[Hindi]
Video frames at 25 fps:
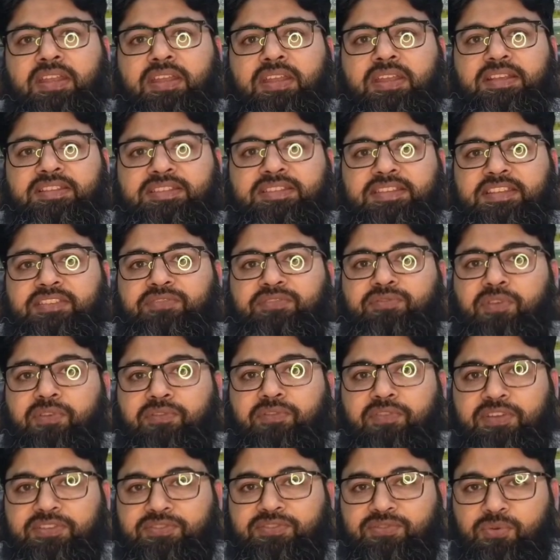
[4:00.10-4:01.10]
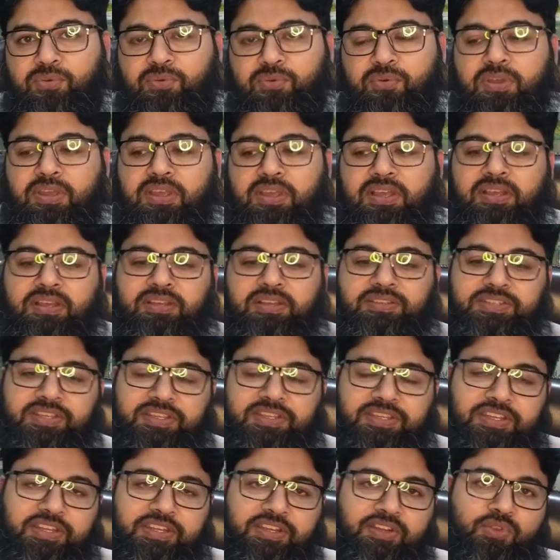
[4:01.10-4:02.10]
सारे अजीज़ व्यूवर्स को
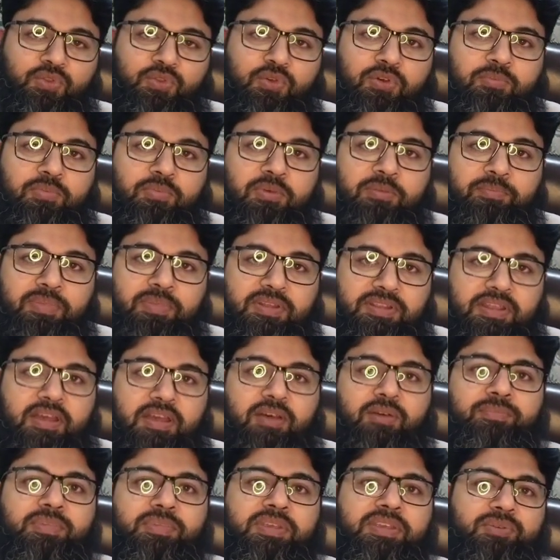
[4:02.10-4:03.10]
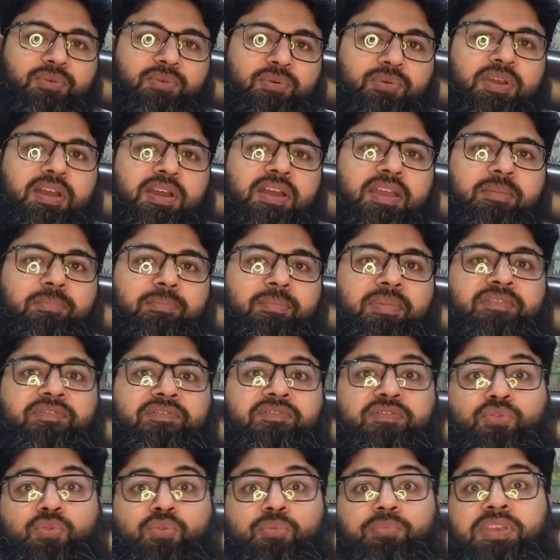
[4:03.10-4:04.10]
यकीनी तौर पर पता भी होगा कि
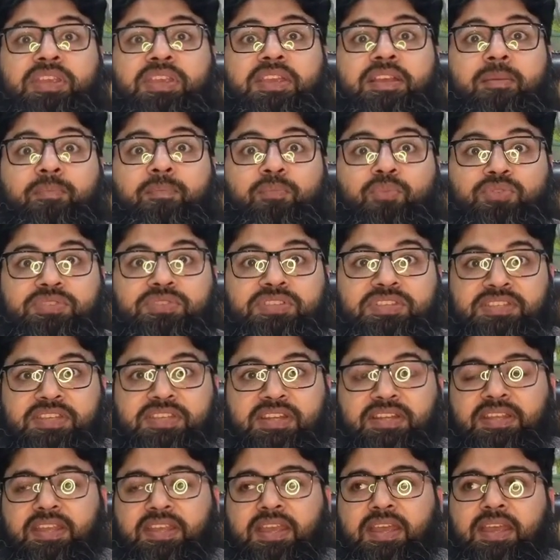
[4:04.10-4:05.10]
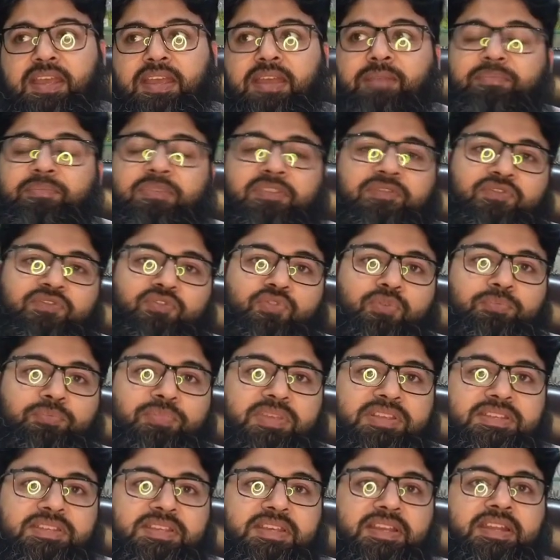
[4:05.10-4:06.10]
परफ्यूम की कंपोजिशन क्या है परफ्यूम
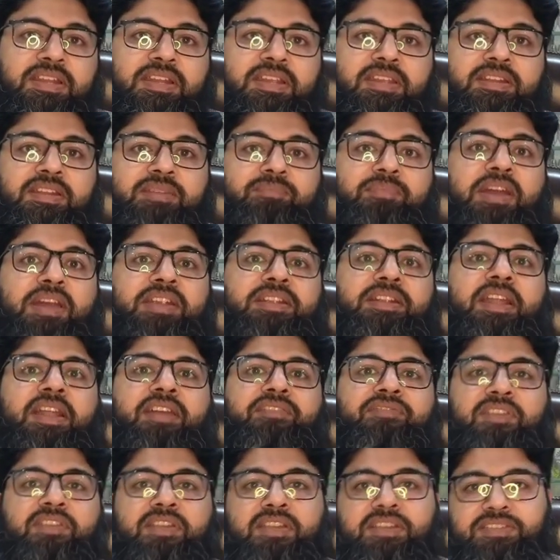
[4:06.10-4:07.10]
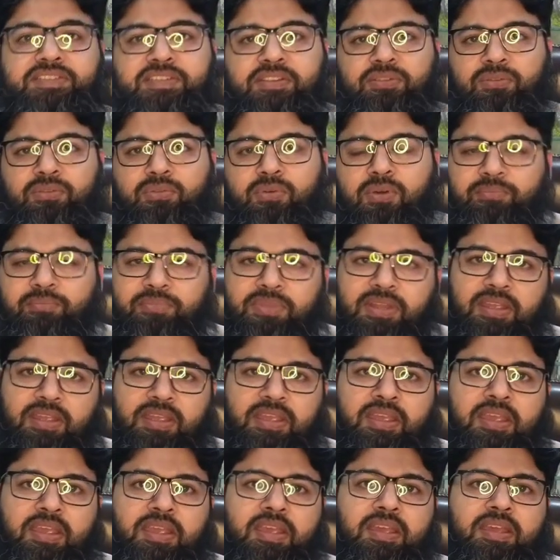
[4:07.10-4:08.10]
बेसिकली बाय डेफिनेशन तो हमने
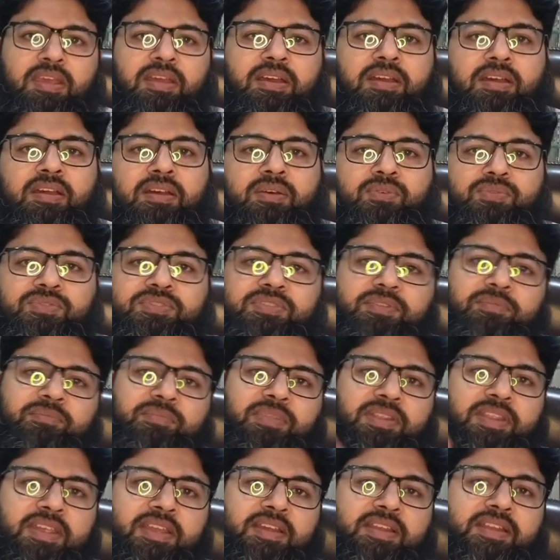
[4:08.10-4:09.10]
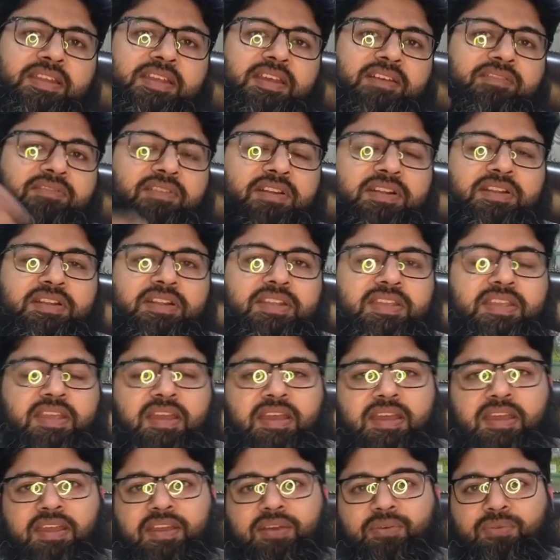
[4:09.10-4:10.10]
आ, उस दिन भी देख लिया वर्ड
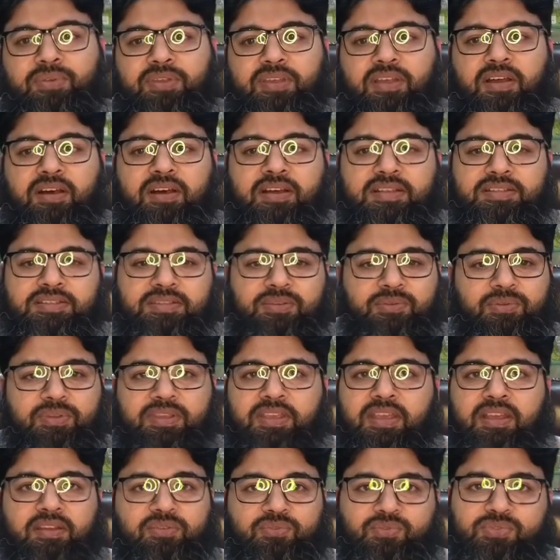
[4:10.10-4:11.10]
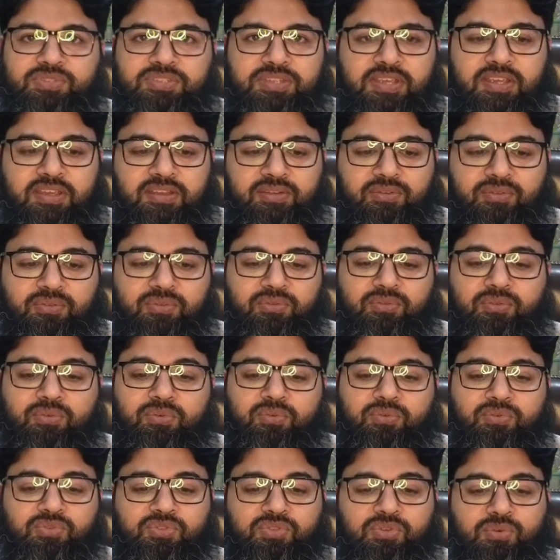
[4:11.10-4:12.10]
क्या है और कहाँ से और क्या कुछ है
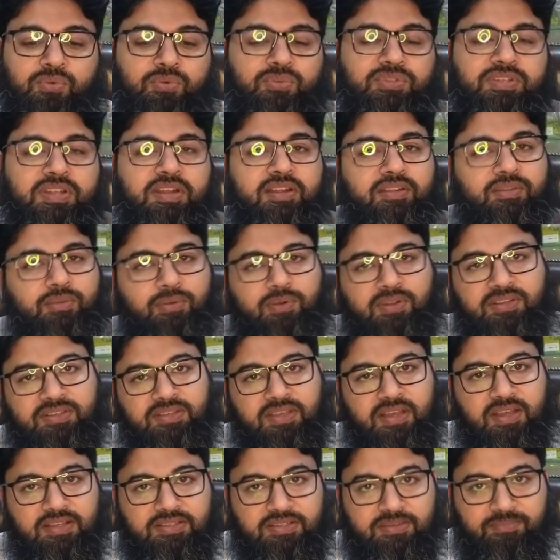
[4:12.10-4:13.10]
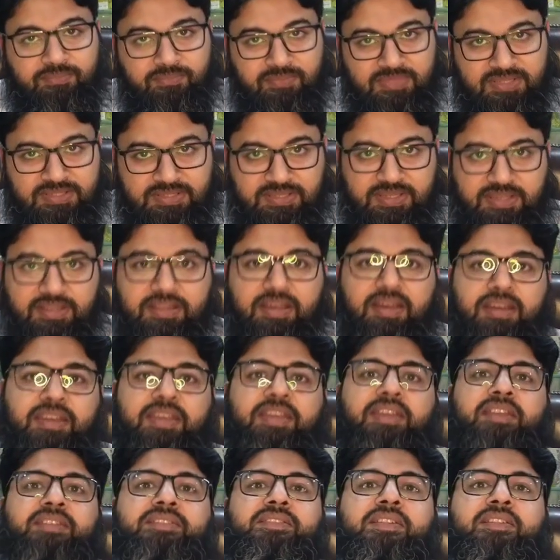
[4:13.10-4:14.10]
तो उसको ज़रा थोड़ा सा आज हम मज़ीद
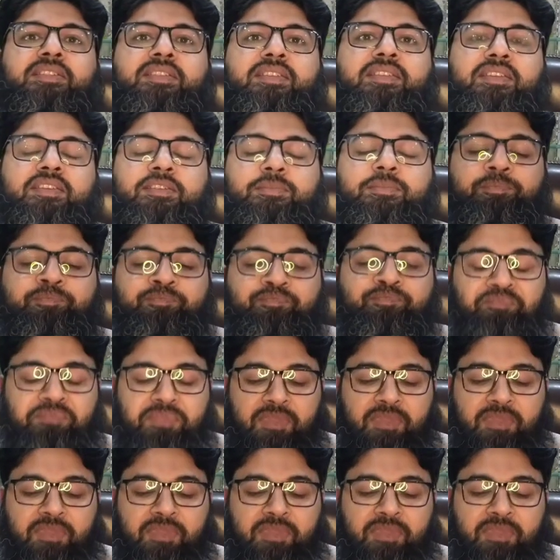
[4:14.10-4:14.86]
आगे के चलते हैं